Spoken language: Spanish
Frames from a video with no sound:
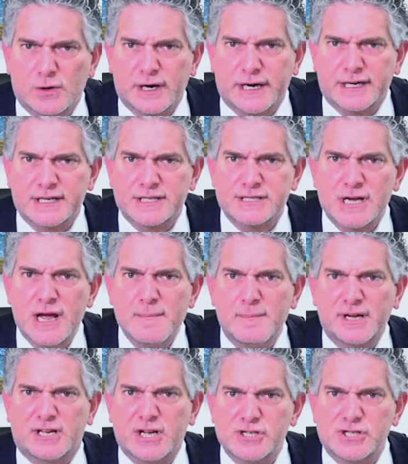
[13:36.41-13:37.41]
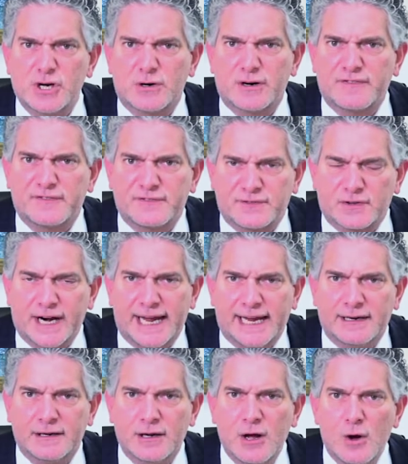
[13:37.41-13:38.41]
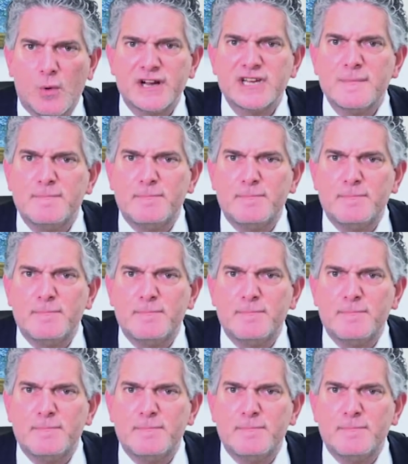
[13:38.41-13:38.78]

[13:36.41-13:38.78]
Y usted les debe a sus hijos